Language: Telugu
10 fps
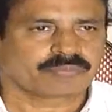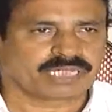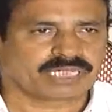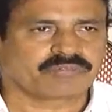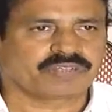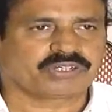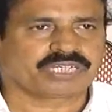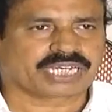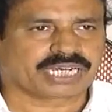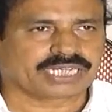మన్యం
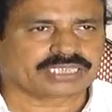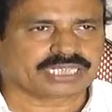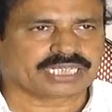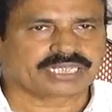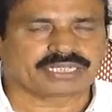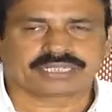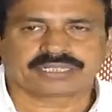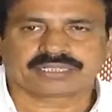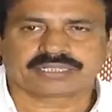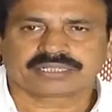వీరుడు ఎక్కడైతే
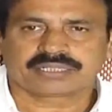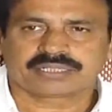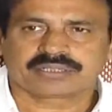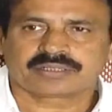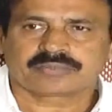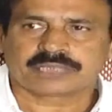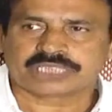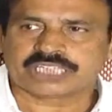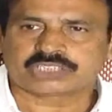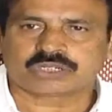
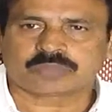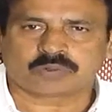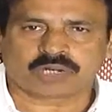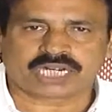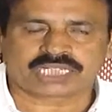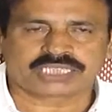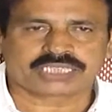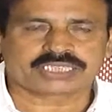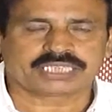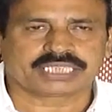పెద్ద ఎత్తున పోరాటం
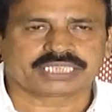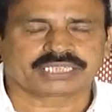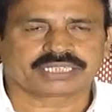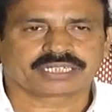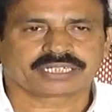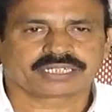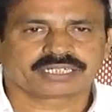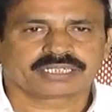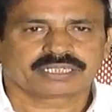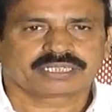చేసి
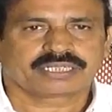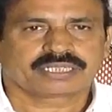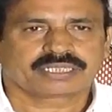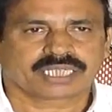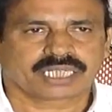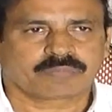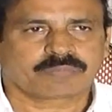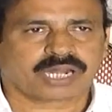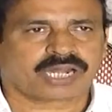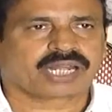తన
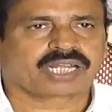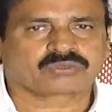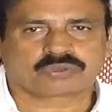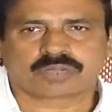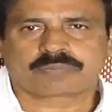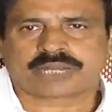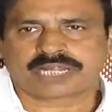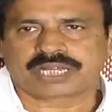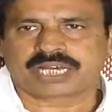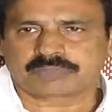ప్రాణాల
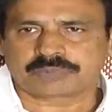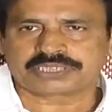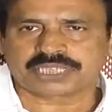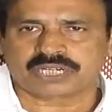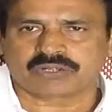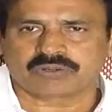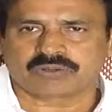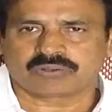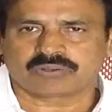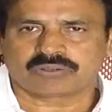తృణప్రాయంగా అర్పించాడో
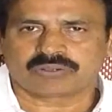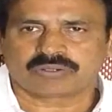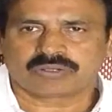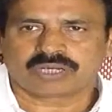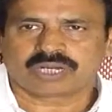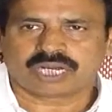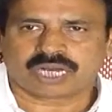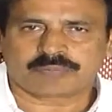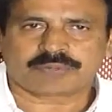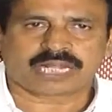
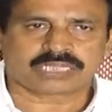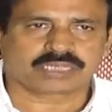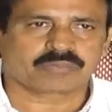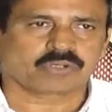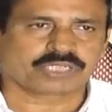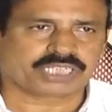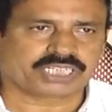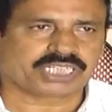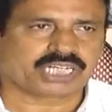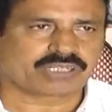ఆ ప్రాంతంలోని
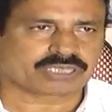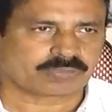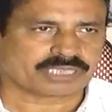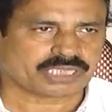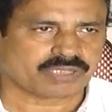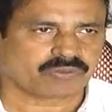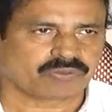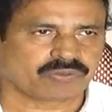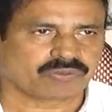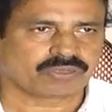గిరిజనుల సమస్యలు
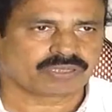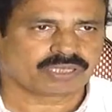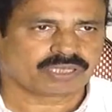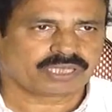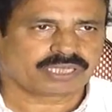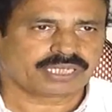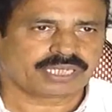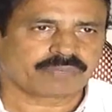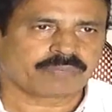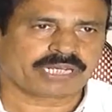
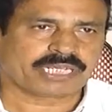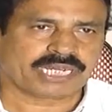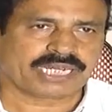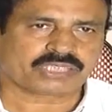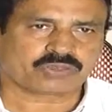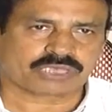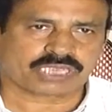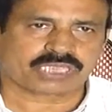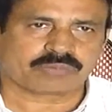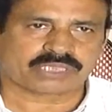డెబ్బై ఏళ్ల
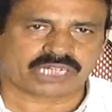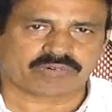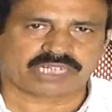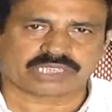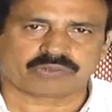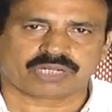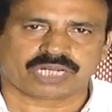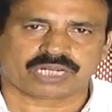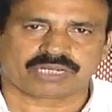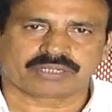స్వతంత్రం తర్వాత
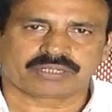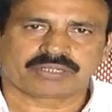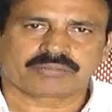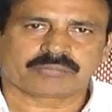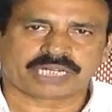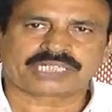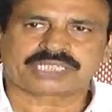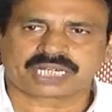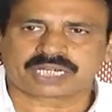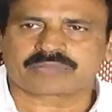కూడా
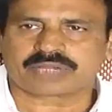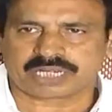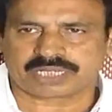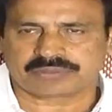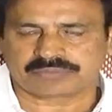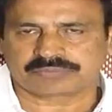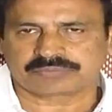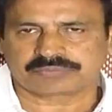పరిష్కారం కాలేదు